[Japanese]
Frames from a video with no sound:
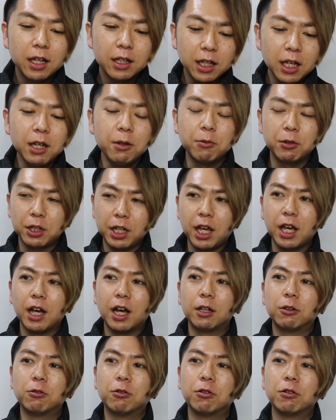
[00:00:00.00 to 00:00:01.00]
で、でもね、
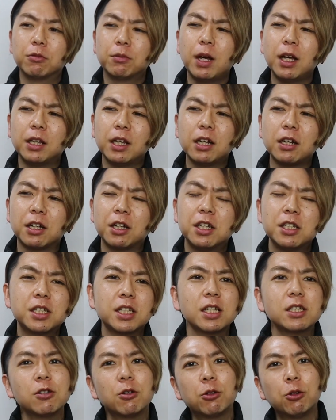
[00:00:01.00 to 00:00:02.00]
あの、まあ、なんか必
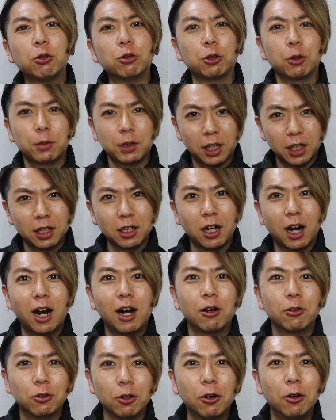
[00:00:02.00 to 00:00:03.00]
殺の一言みたいなのが
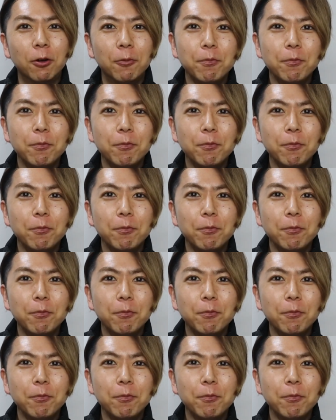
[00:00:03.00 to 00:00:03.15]
あると、